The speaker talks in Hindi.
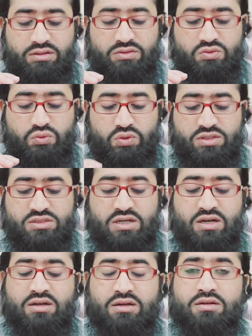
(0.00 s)

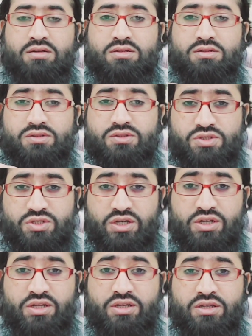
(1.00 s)
सुरंजान
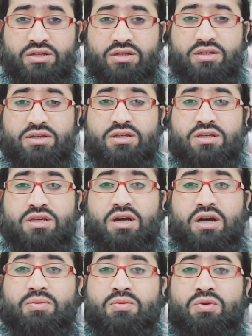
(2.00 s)
शीरी ये
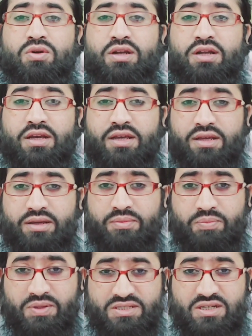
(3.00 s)
आपको लेना है
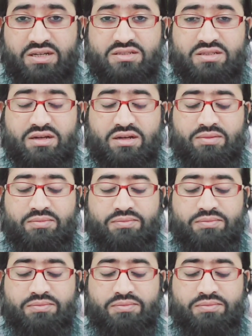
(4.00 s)
पचास ग्राम